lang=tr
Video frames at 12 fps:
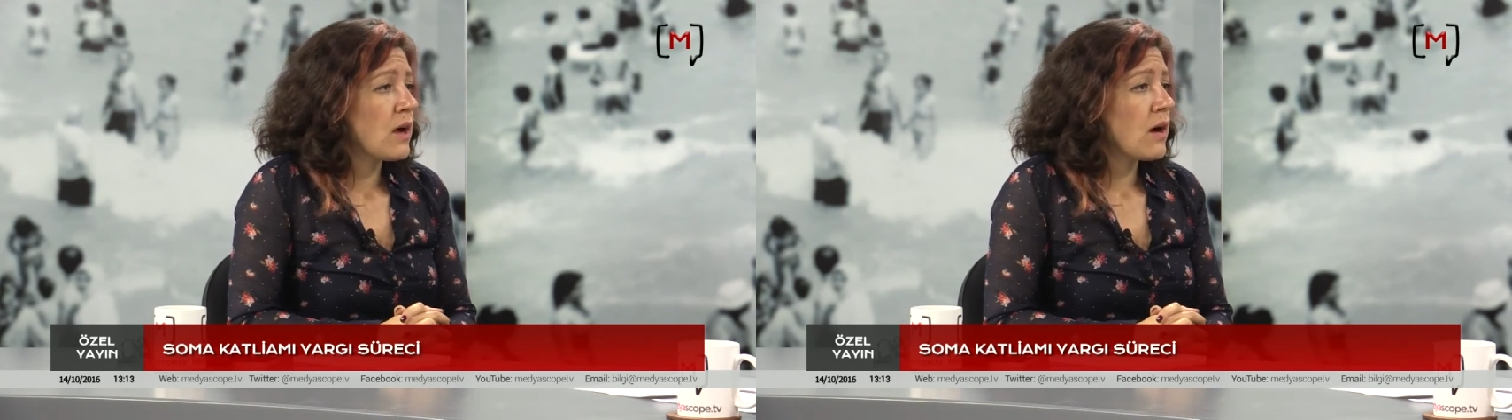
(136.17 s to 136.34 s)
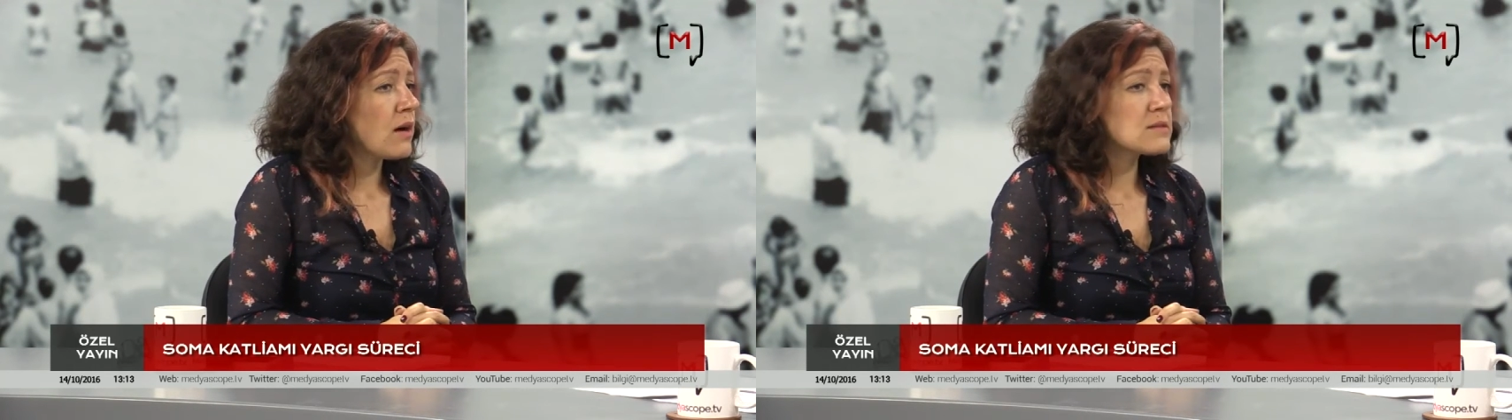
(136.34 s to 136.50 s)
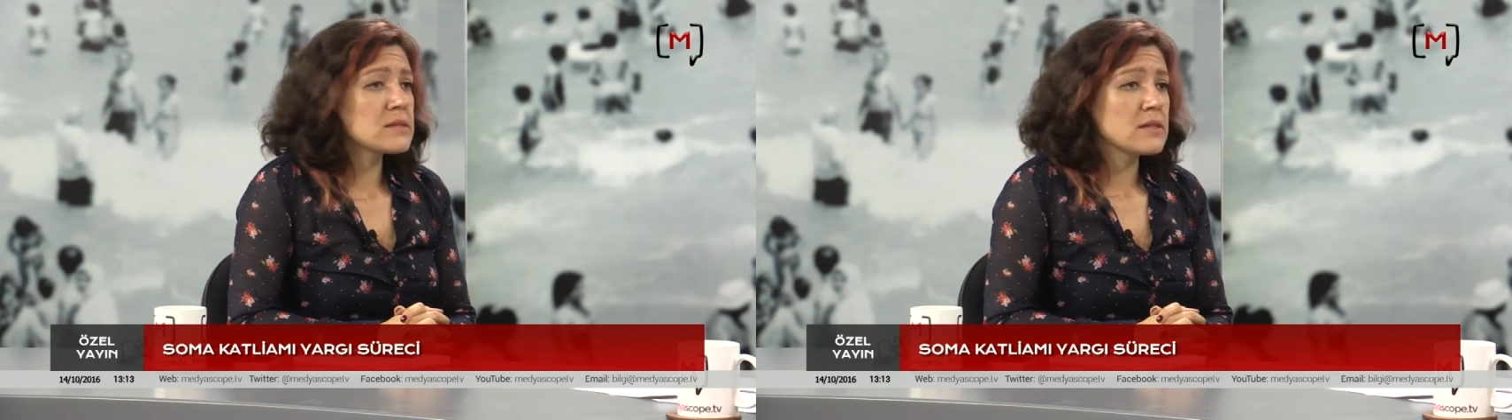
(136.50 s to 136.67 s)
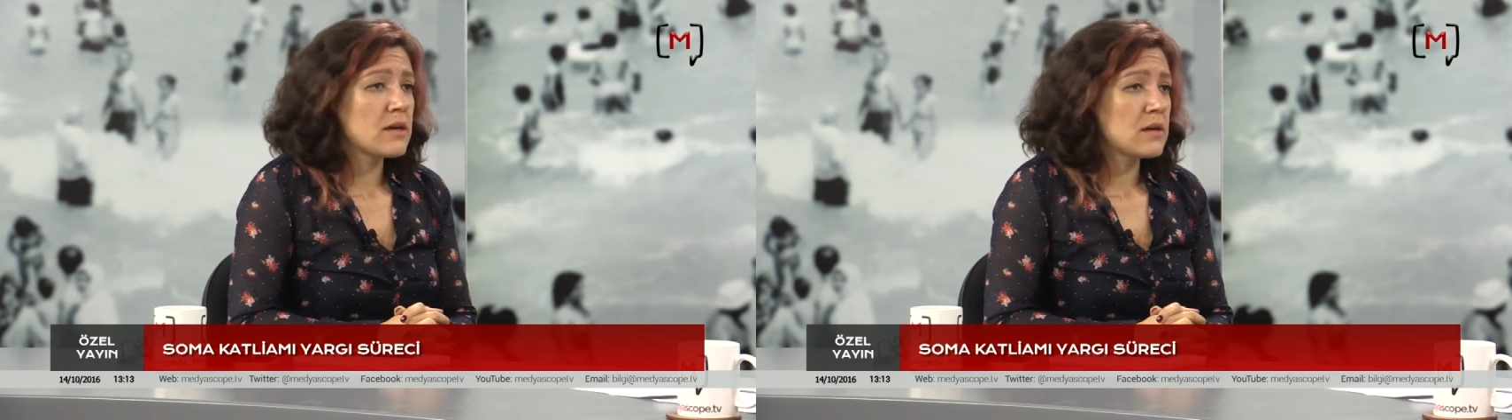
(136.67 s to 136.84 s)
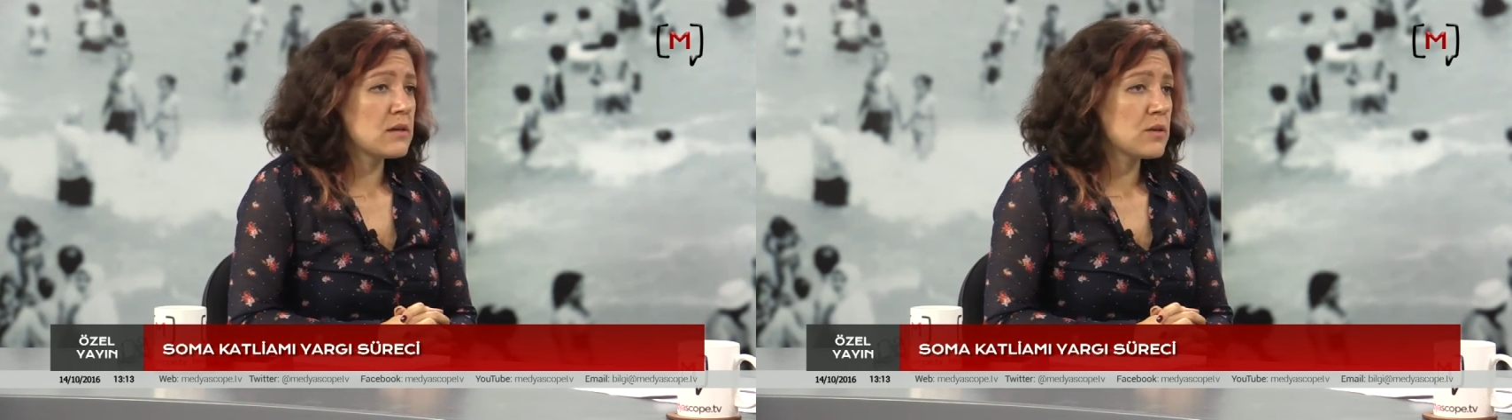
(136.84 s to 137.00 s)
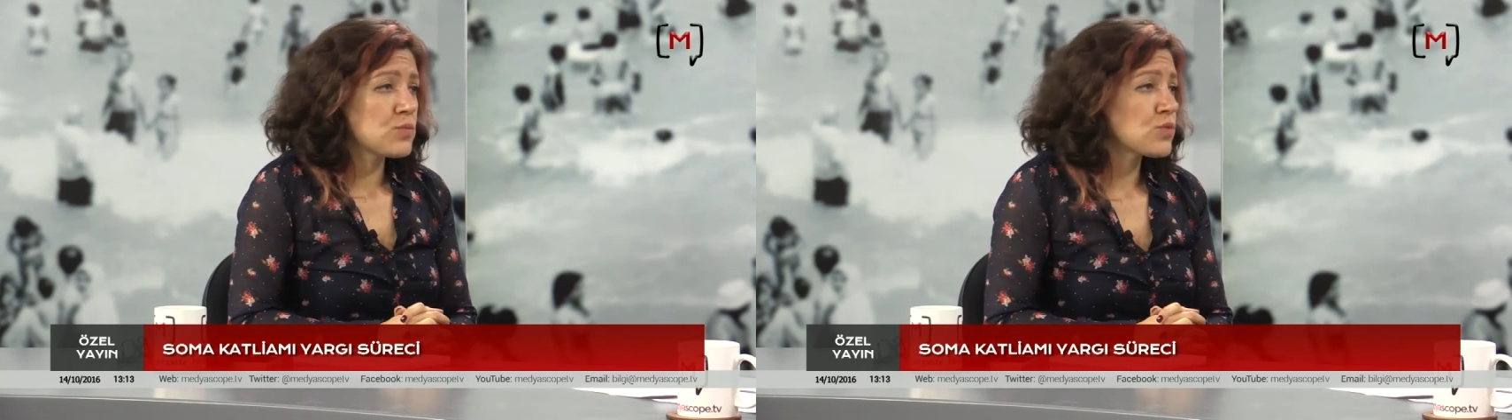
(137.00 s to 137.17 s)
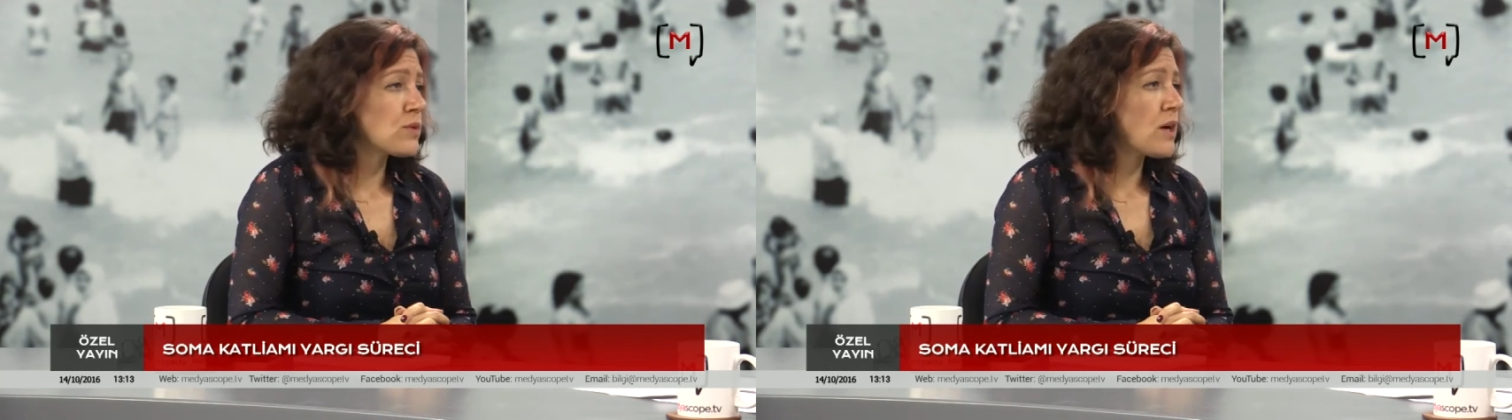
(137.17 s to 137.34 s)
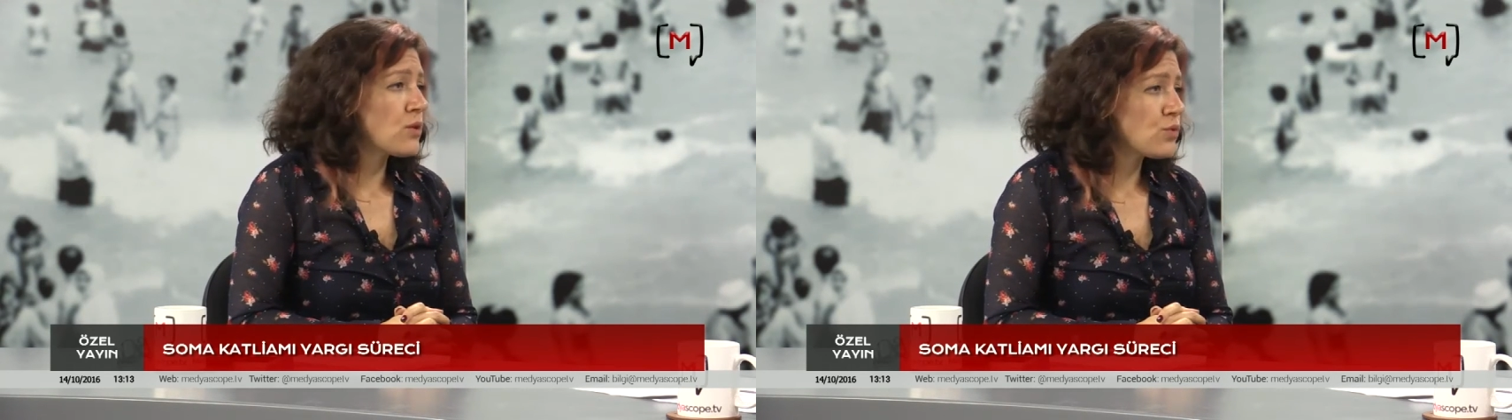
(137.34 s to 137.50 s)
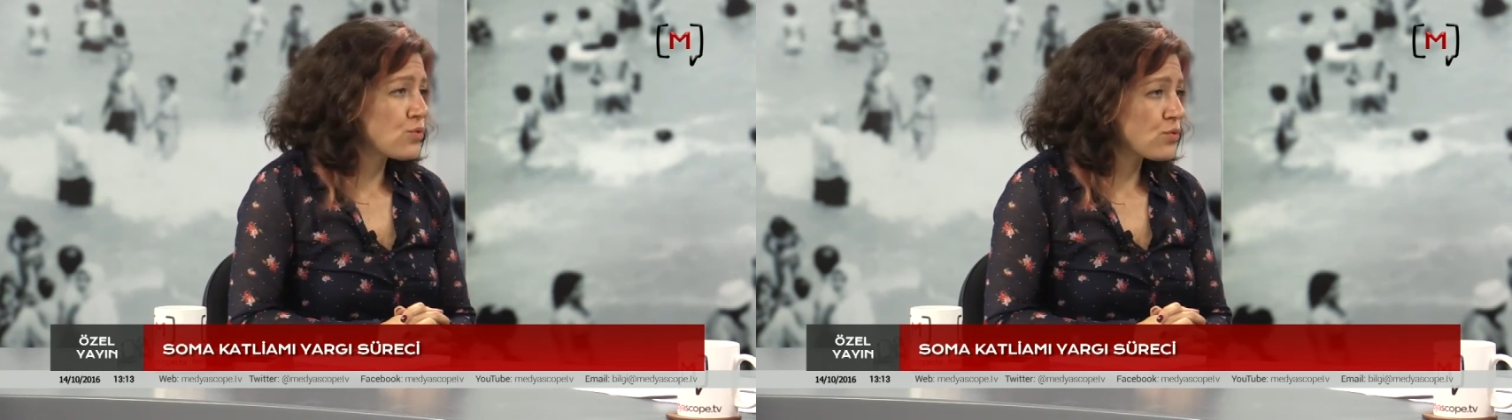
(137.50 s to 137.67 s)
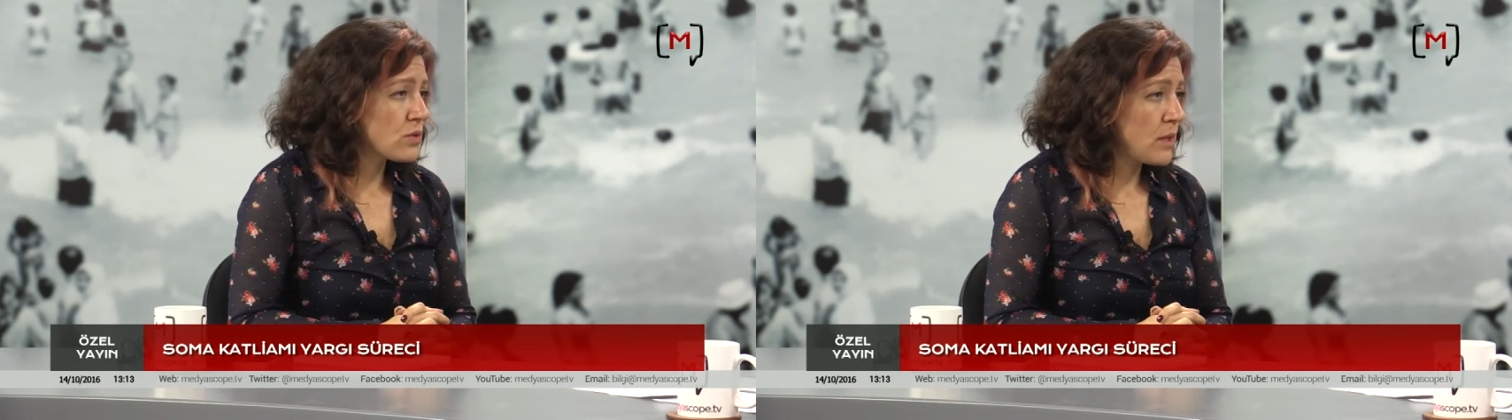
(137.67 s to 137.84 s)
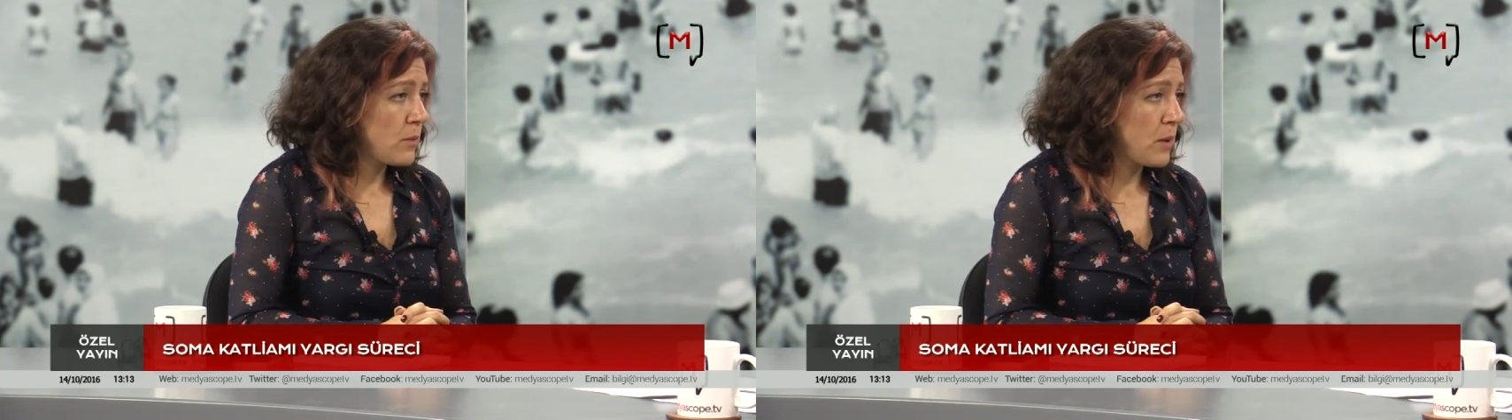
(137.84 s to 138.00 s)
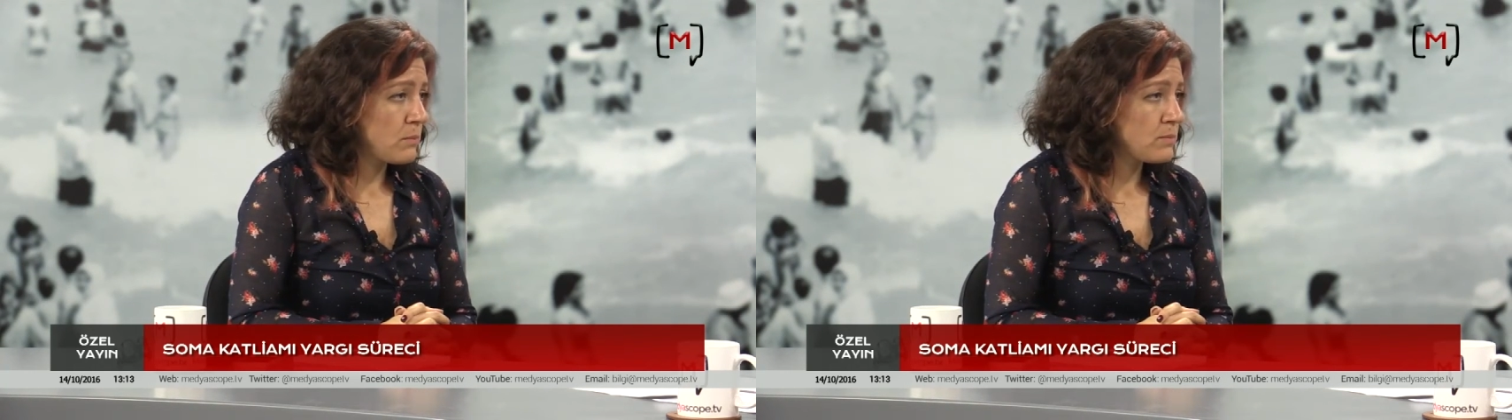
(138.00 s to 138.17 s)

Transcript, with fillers: asla bundan kurtulamam